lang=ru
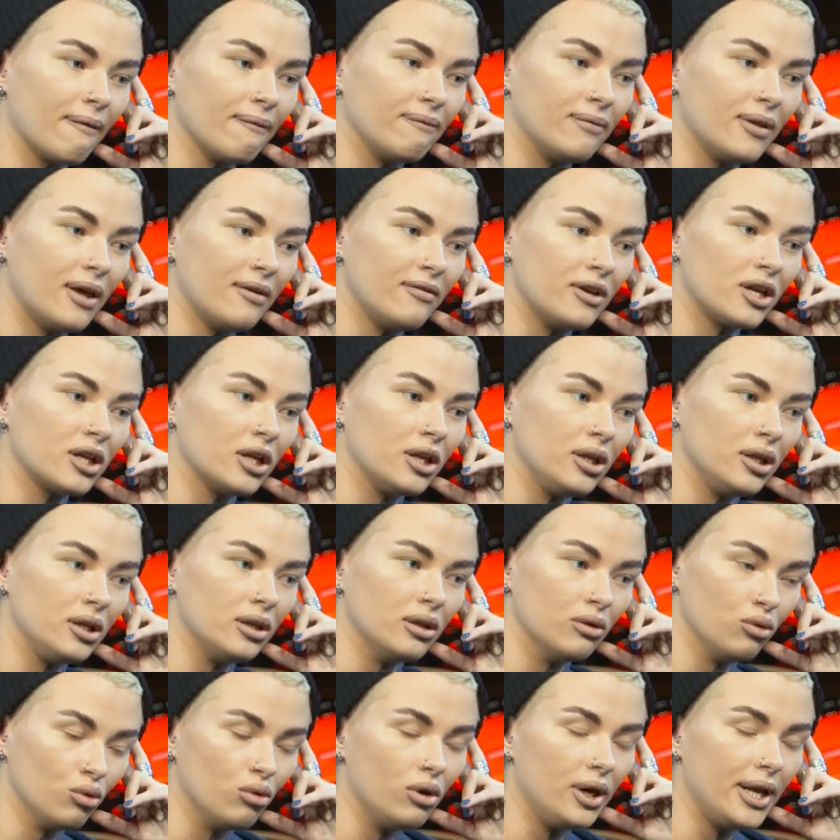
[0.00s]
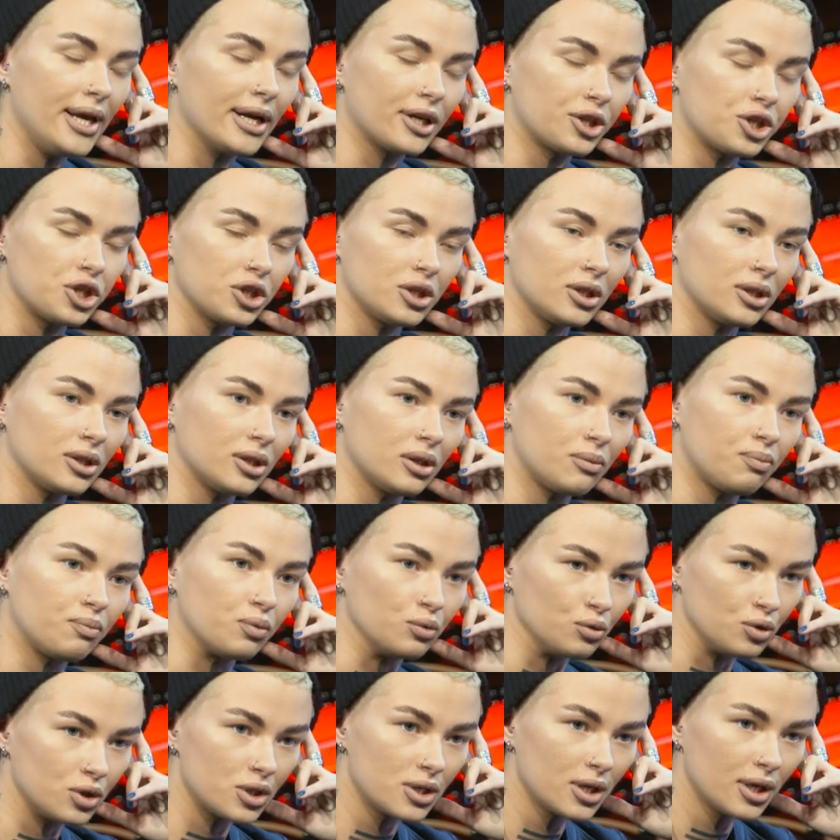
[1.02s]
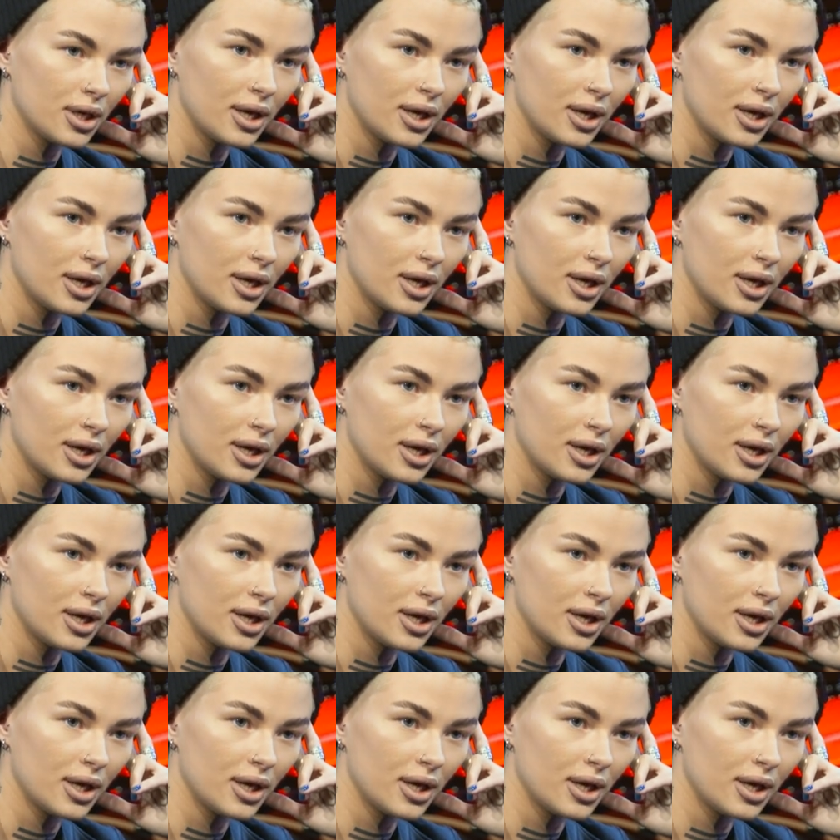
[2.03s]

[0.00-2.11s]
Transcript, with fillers: наверное, ну, легчит этот путь.